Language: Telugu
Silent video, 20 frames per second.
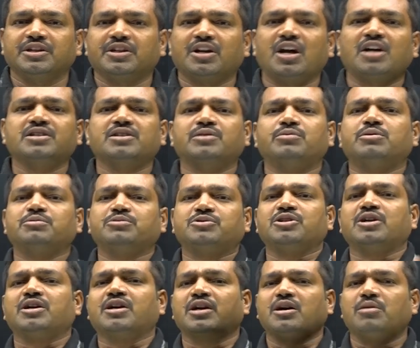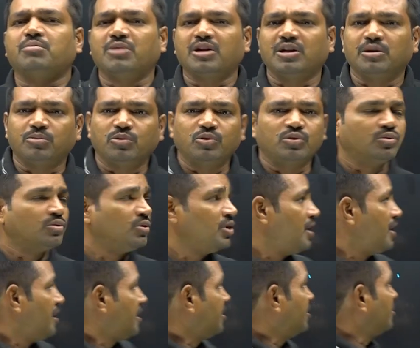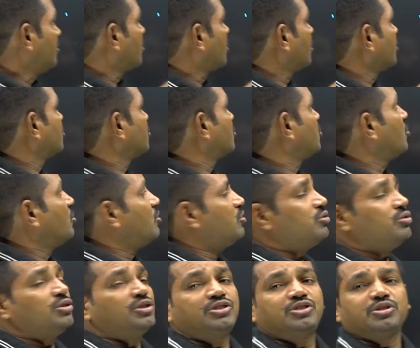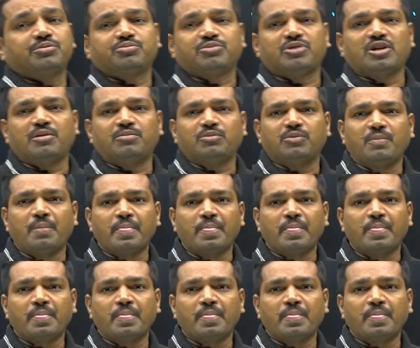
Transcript: రాజవంశంగా మనము ఈ యొక్క చోళుల్ని చెప్తాం